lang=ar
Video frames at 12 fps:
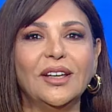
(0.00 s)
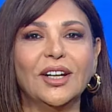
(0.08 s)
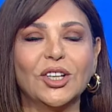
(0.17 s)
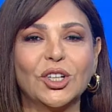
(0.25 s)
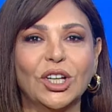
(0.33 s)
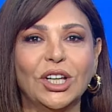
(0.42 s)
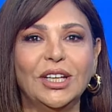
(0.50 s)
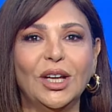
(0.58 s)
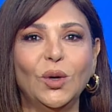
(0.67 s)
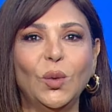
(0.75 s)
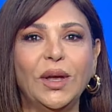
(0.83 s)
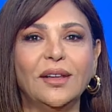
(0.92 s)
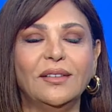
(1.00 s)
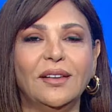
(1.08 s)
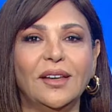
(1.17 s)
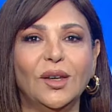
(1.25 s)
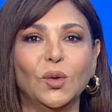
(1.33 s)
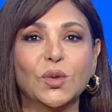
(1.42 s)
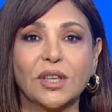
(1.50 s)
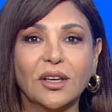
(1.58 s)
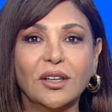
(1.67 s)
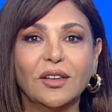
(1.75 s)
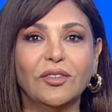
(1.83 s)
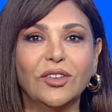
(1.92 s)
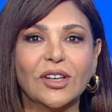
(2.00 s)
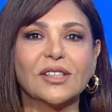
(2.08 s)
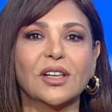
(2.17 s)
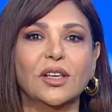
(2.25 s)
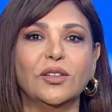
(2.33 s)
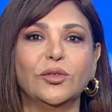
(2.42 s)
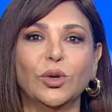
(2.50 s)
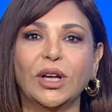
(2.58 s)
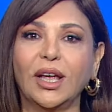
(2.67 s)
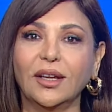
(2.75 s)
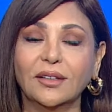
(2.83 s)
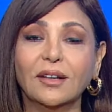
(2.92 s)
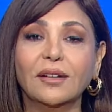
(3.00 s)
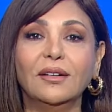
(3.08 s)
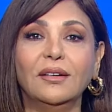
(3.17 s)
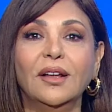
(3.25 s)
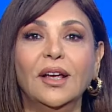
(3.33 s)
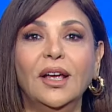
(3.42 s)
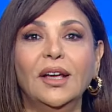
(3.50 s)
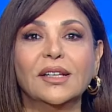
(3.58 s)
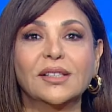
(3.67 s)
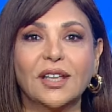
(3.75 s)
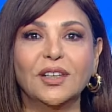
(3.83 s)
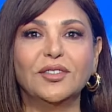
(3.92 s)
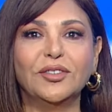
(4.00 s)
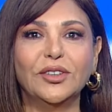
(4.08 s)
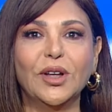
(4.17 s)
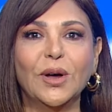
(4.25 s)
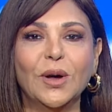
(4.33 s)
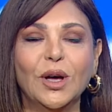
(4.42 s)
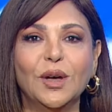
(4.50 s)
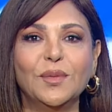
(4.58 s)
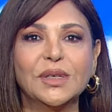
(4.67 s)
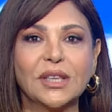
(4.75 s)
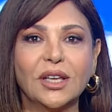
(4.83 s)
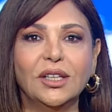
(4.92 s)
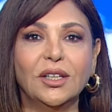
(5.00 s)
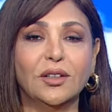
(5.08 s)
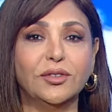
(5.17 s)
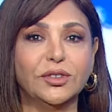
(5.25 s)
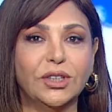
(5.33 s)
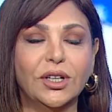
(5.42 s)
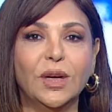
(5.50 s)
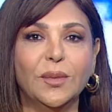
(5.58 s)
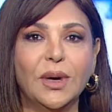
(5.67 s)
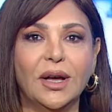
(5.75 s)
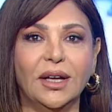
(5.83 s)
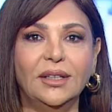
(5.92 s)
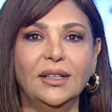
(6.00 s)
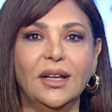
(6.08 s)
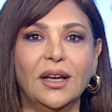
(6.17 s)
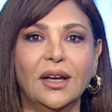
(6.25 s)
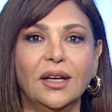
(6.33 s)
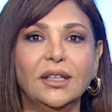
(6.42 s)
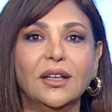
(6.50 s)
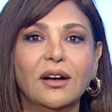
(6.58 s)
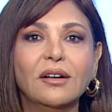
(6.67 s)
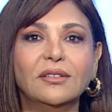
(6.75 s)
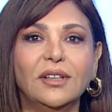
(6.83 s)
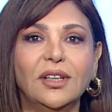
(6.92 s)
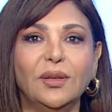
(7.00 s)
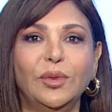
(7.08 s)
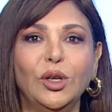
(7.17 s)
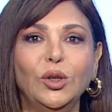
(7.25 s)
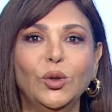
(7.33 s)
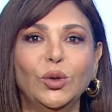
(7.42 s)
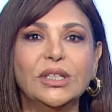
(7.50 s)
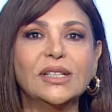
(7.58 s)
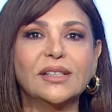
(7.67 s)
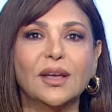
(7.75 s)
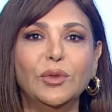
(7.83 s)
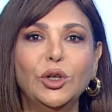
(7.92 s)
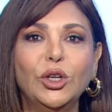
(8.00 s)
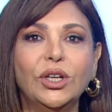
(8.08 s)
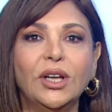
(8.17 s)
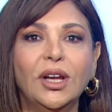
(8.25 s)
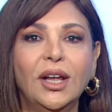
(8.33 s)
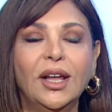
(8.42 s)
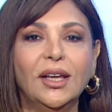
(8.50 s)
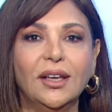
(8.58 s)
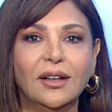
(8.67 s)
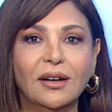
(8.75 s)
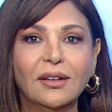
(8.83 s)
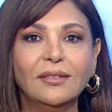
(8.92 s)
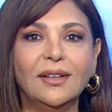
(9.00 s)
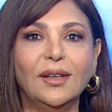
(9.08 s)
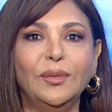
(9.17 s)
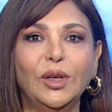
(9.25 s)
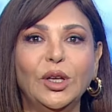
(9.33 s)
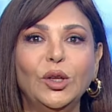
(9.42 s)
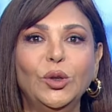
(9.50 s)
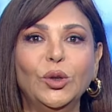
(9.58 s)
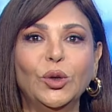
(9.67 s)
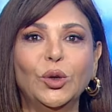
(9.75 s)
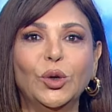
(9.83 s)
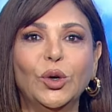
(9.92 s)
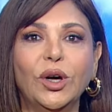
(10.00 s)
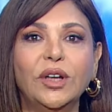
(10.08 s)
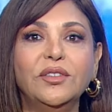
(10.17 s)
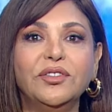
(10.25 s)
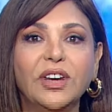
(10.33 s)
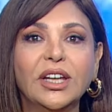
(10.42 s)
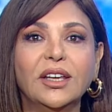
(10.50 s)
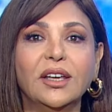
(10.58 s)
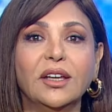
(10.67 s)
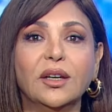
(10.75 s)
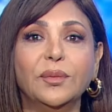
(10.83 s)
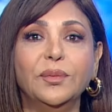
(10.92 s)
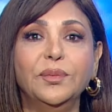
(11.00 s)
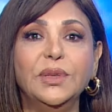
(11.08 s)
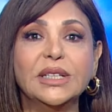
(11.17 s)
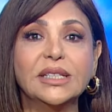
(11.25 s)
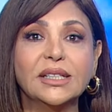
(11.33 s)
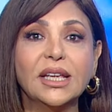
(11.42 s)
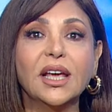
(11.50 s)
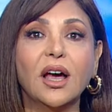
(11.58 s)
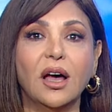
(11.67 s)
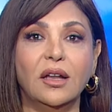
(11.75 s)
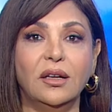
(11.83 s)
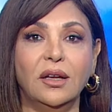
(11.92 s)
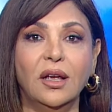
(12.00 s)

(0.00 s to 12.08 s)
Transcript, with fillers: رشيا الوادي وصيف يا صيف ورح يضل صيفنا مصيف طالما عنا إرادة بأنه نستمر إرادة بأنه نفكر بيستاهل